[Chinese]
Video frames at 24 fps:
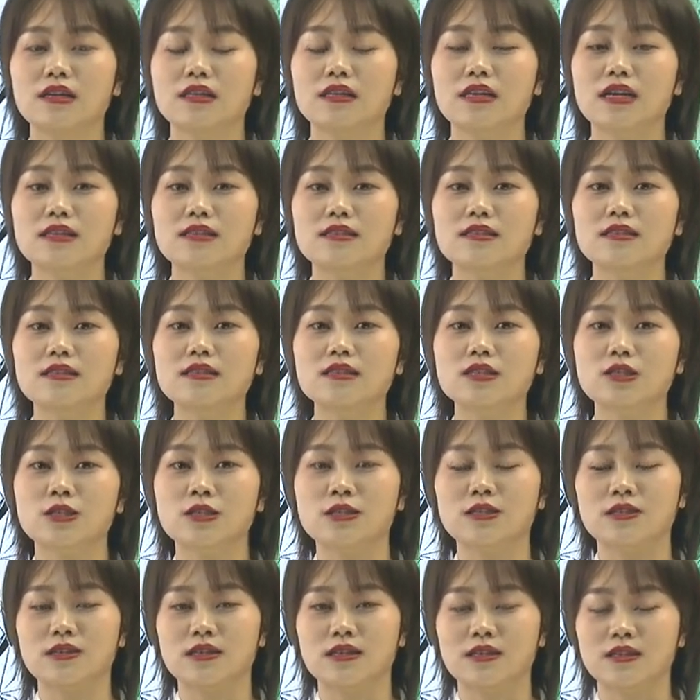那字
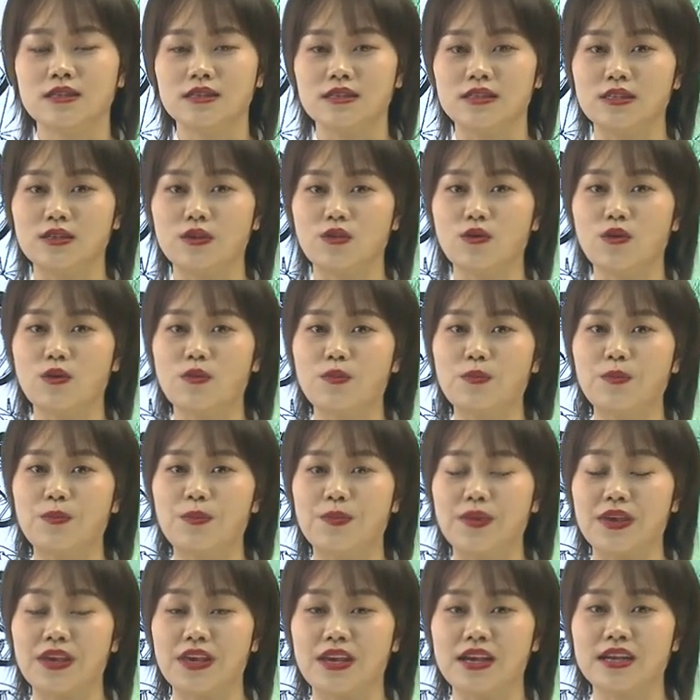是以供
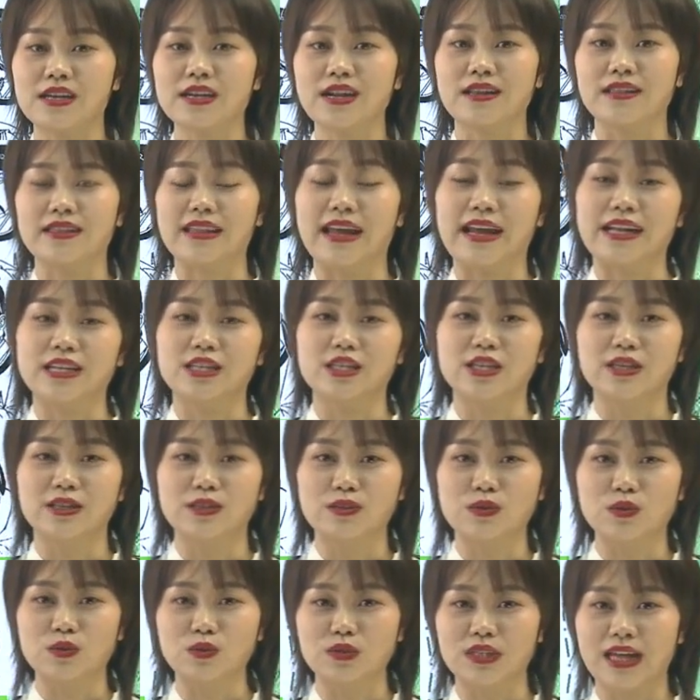别人来
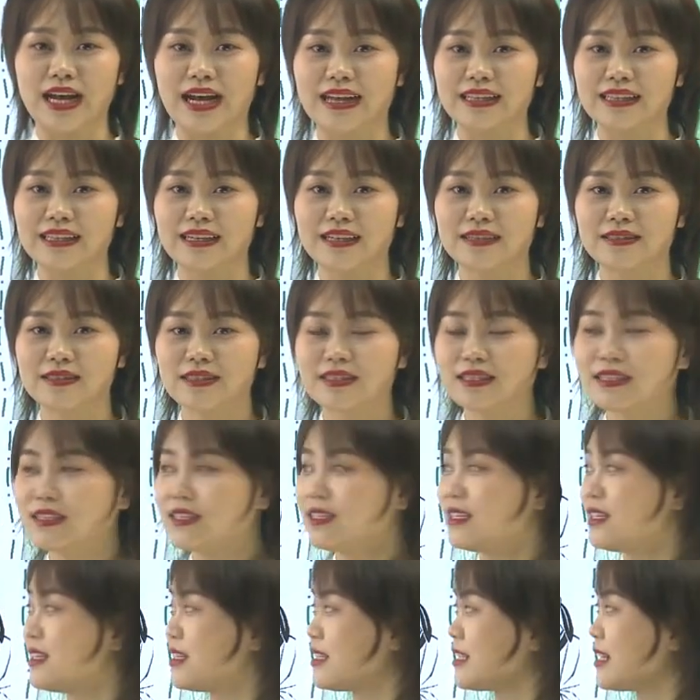称呼他的。
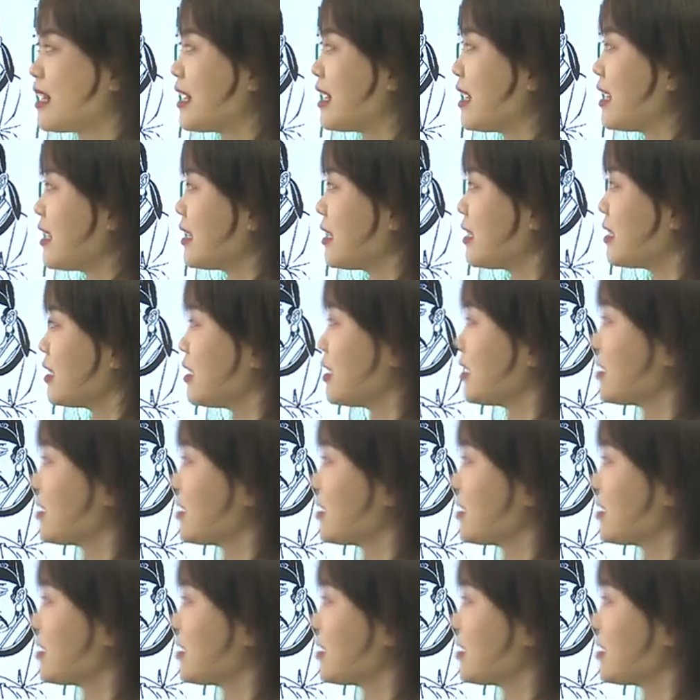那